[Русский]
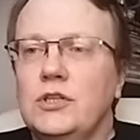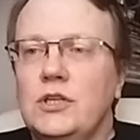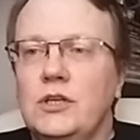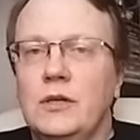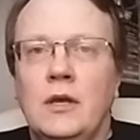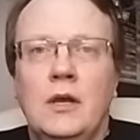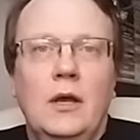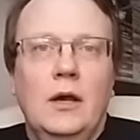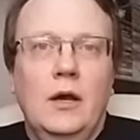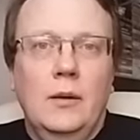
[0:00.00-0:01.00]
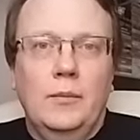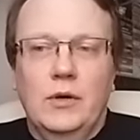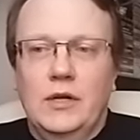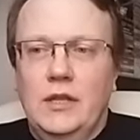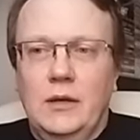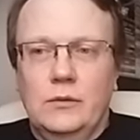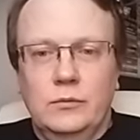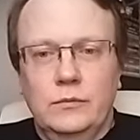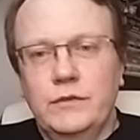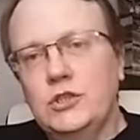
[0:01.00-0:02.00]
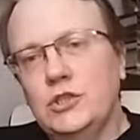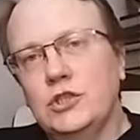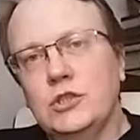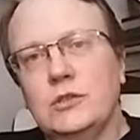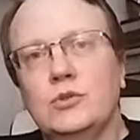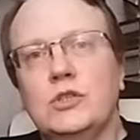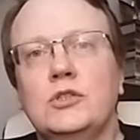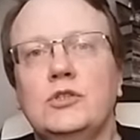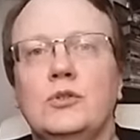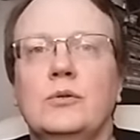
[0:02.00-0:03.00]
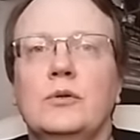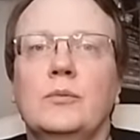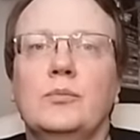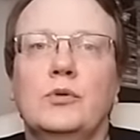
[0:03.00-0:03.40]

и а, благодаря вышедшей ну, уже чуть э,